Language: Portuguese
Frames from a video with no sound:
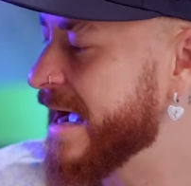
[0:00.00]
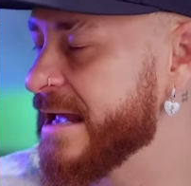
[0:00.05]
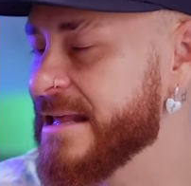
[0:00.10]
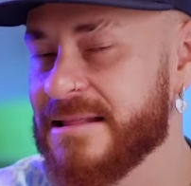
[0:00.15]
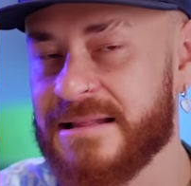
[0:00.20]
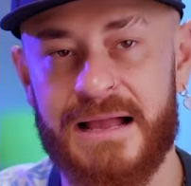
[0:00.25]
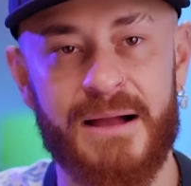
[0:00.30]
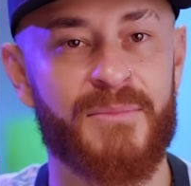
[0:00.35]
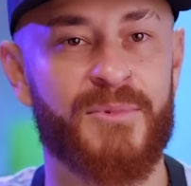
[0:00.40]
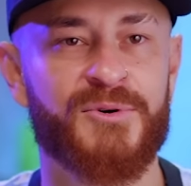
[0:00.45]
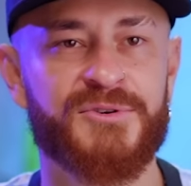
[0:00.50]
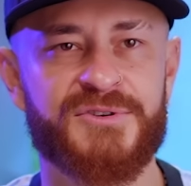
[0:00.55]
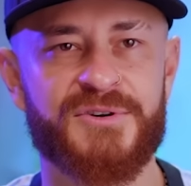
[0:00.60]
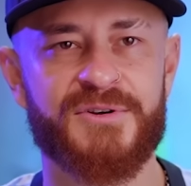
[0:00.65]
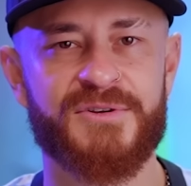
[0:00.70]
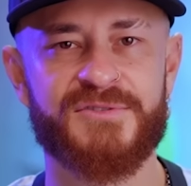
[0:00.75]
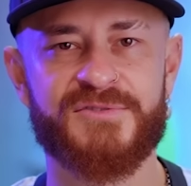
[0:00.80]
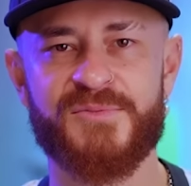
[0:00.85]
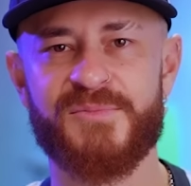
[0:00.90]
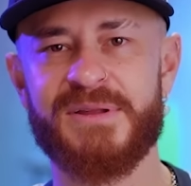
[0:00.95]
Aí acabou o
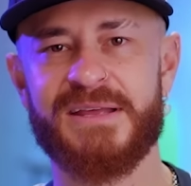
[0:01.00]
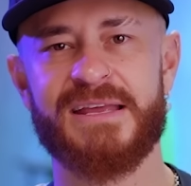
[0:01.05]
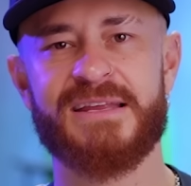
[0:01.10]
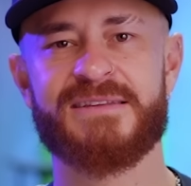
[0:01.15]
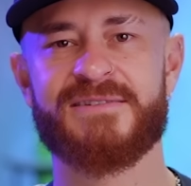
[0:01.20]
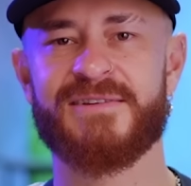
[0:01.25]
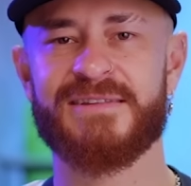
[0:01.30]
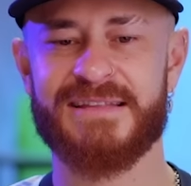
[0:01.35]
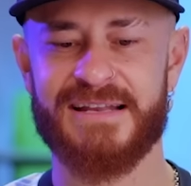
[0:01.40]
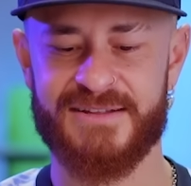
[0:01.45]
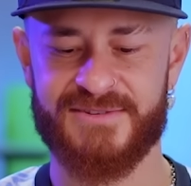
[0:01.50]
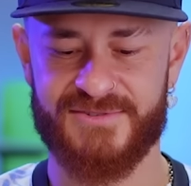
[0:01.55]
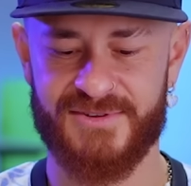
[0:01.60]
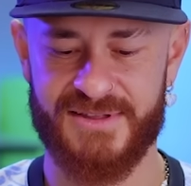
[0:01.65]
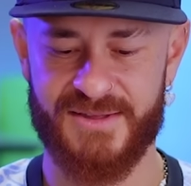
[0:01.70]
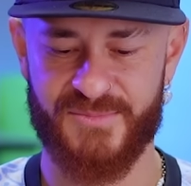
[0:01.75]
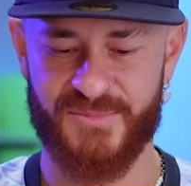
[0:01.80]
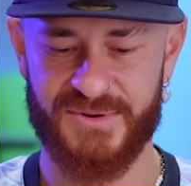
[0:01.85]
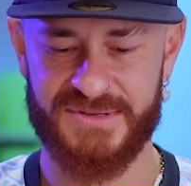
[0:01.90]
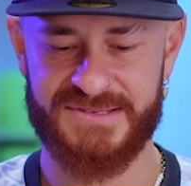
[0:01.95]
jogo, eu descobri que eles tinham entrado só
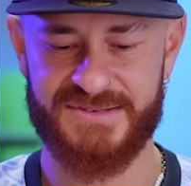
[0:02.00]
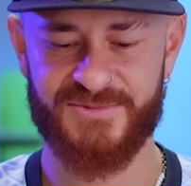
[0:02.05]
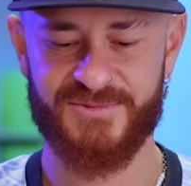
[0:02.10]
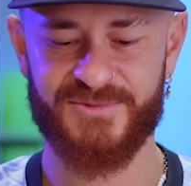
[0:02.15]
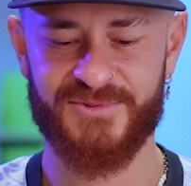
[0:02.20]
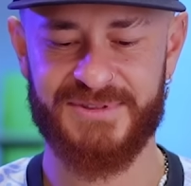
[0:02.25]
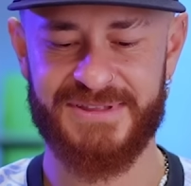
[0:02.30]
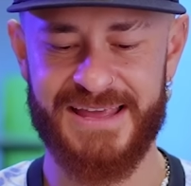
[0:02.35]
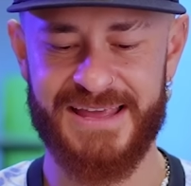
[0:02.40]
depois do segundo